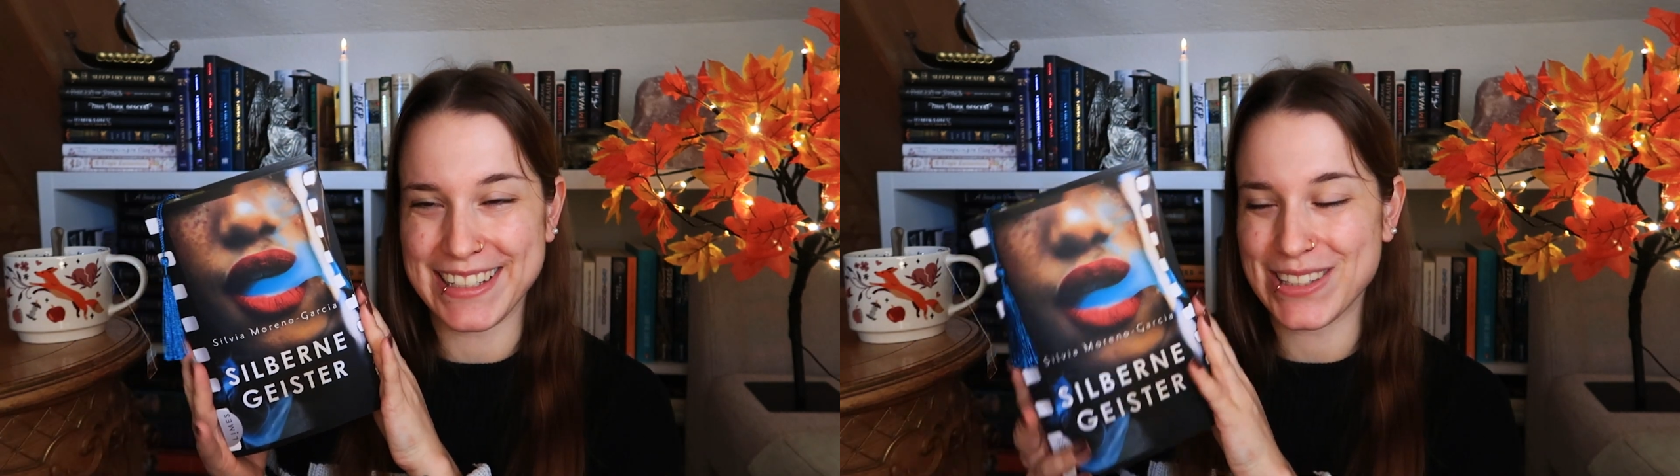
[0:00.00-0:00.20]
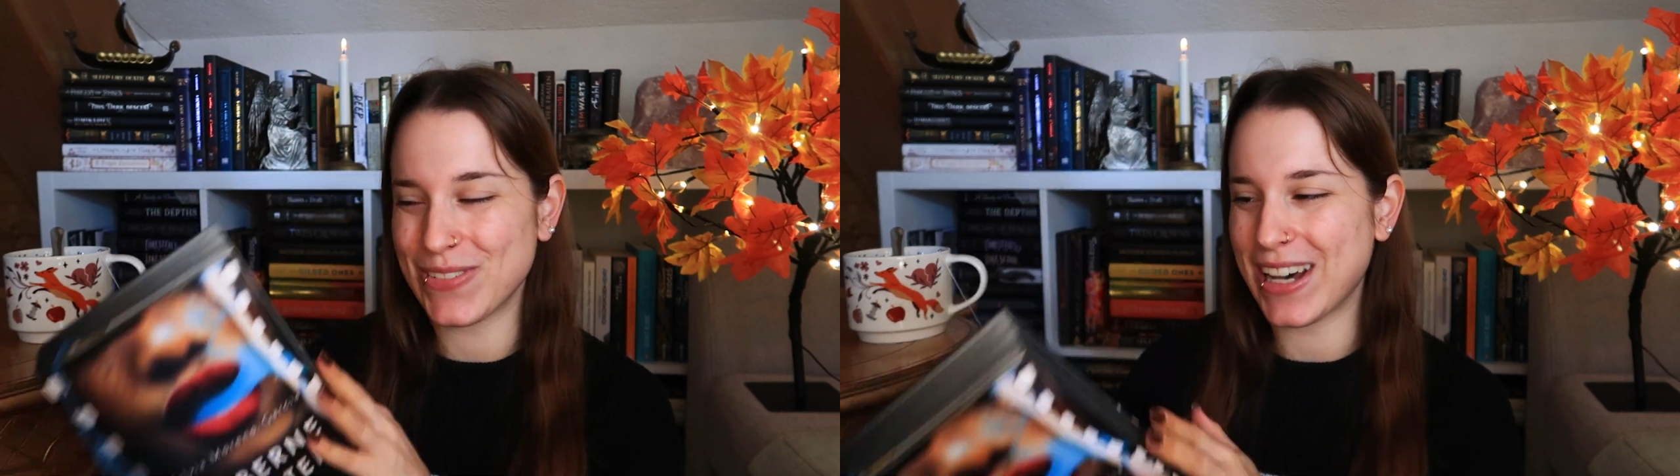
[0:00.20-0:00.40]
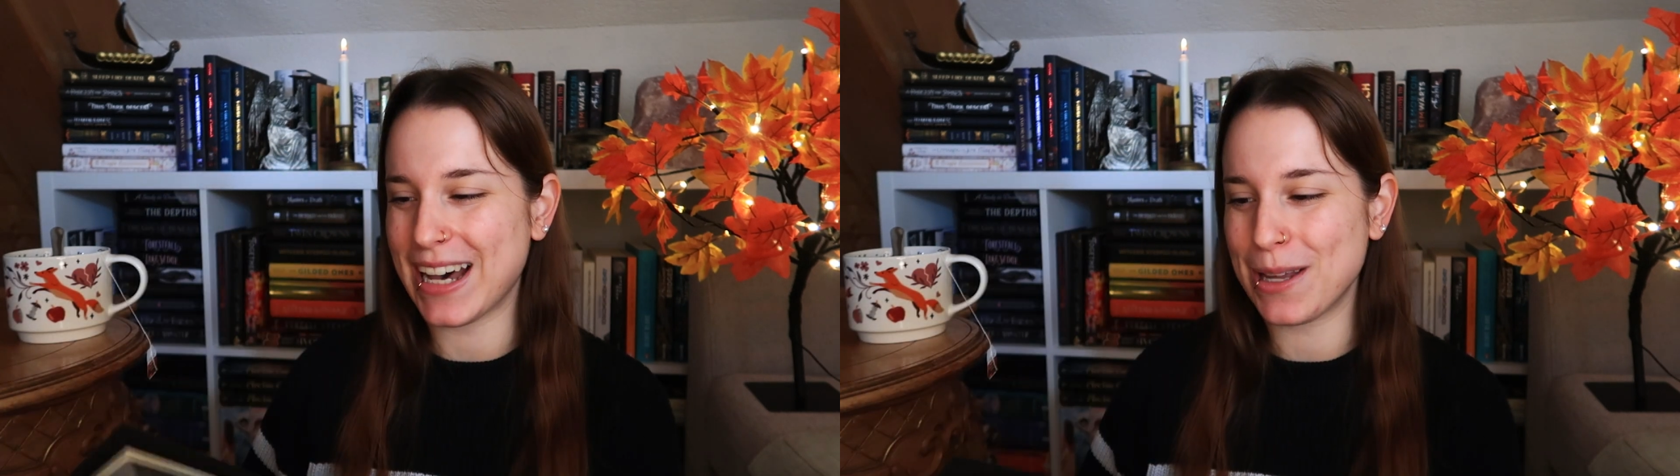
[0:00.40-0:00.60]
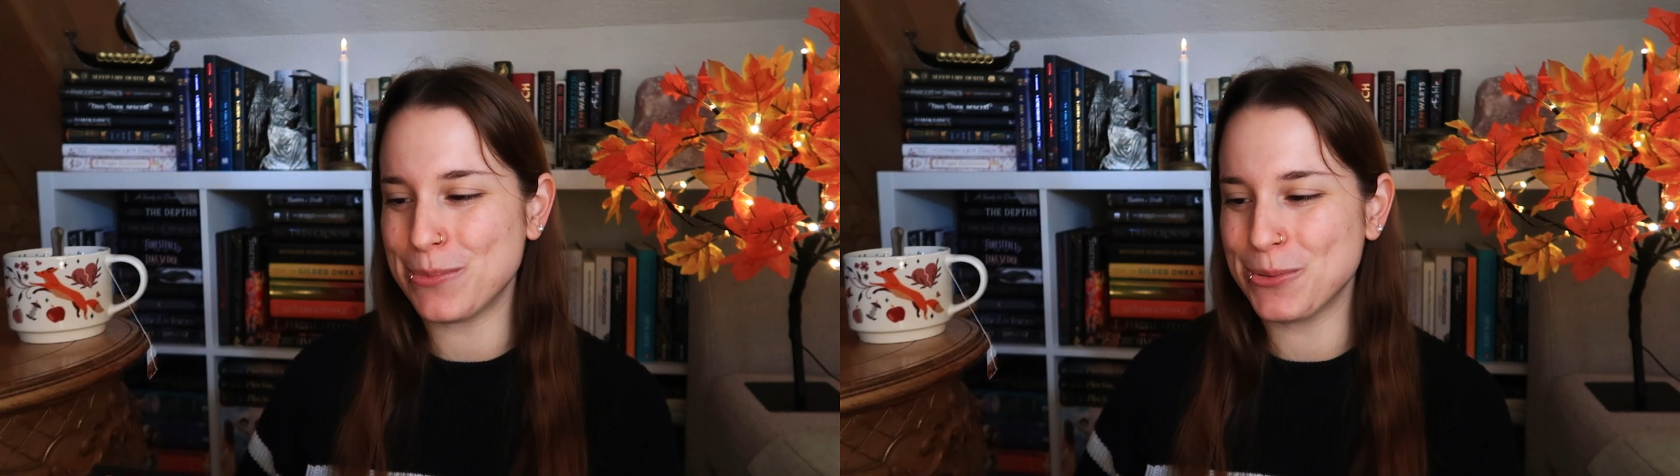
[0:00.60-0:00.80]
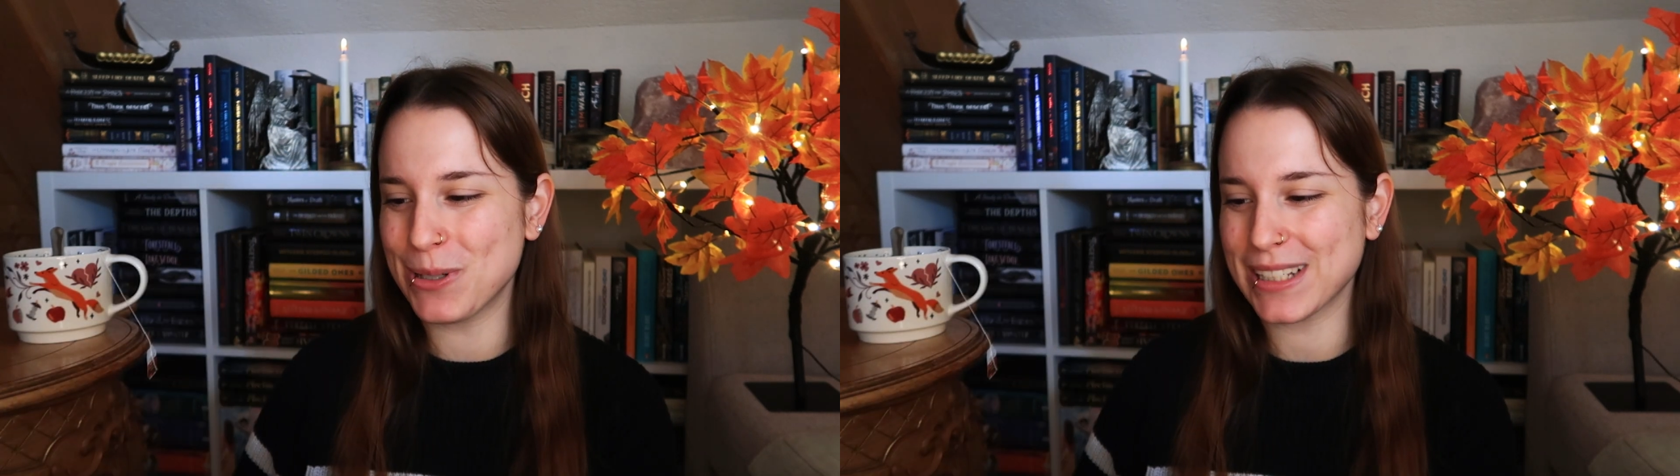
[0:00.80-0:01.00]
Das war
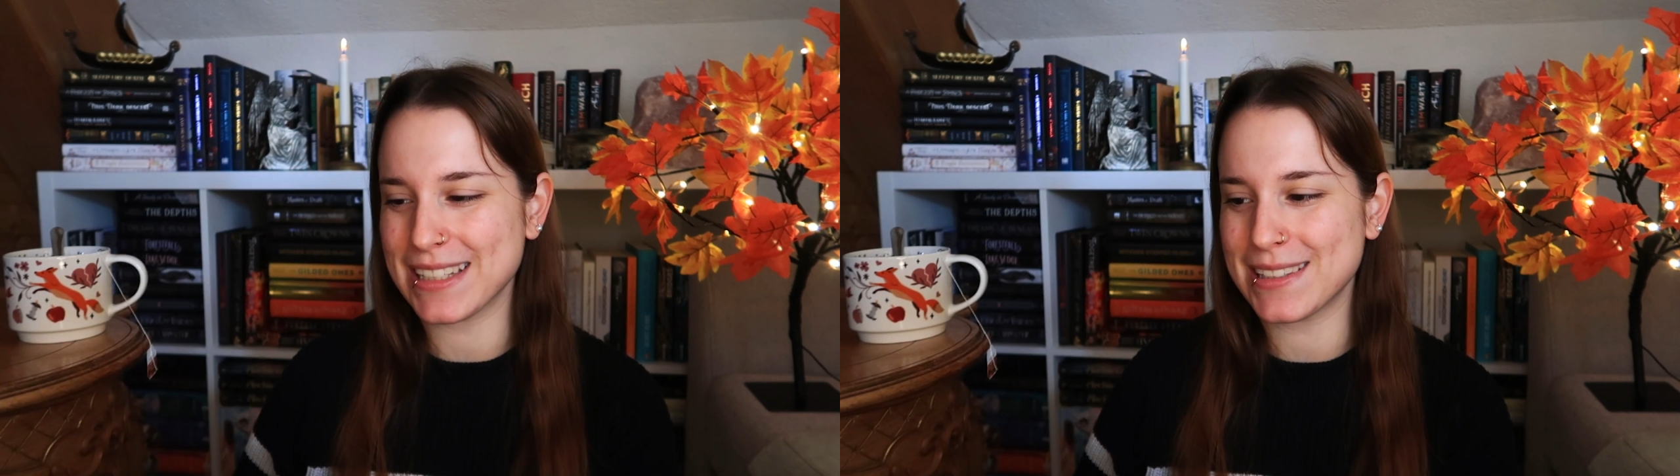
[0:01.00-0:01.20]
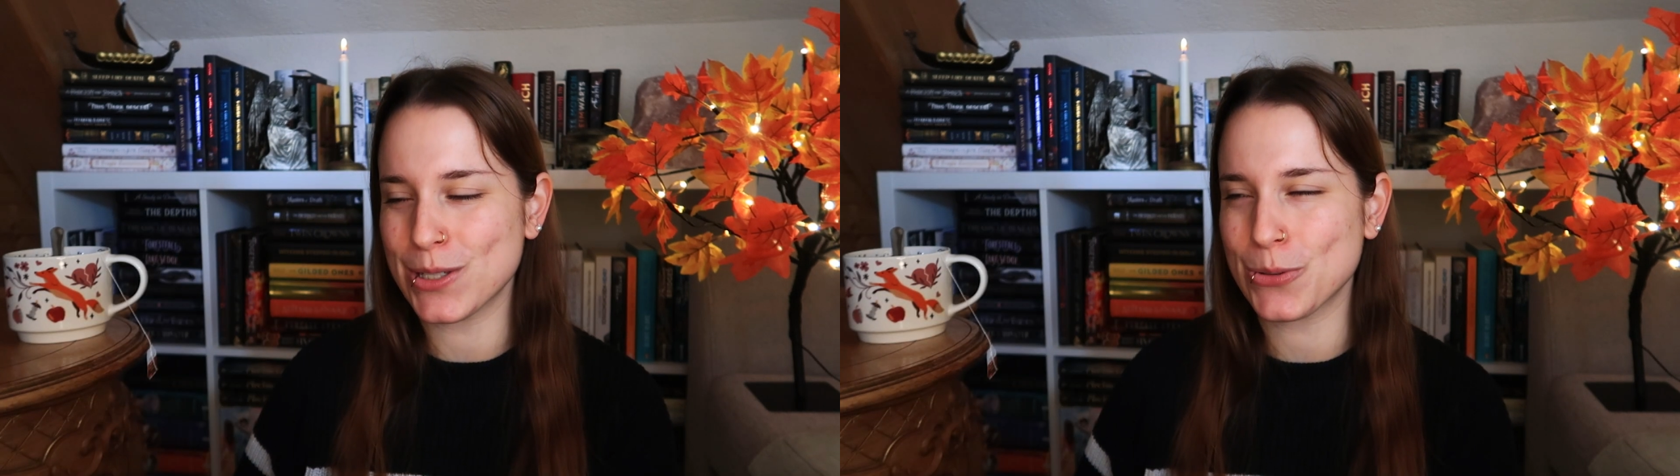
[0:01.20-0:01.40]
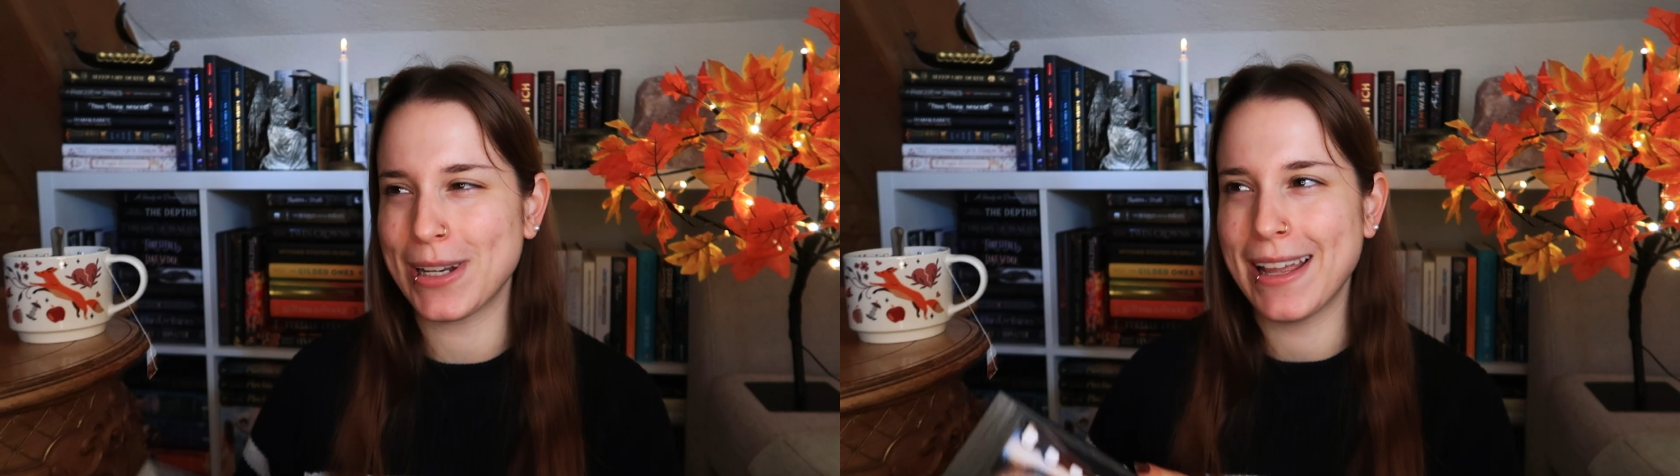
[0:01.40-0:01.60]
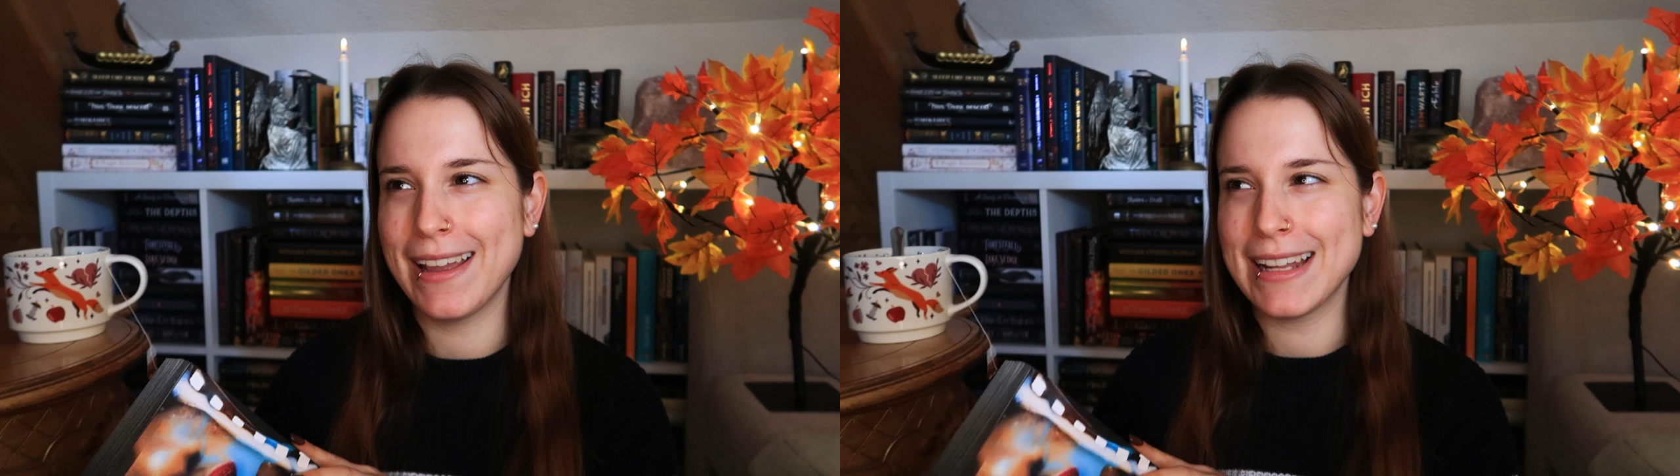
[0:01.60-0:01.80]
ein Buch, das ich schon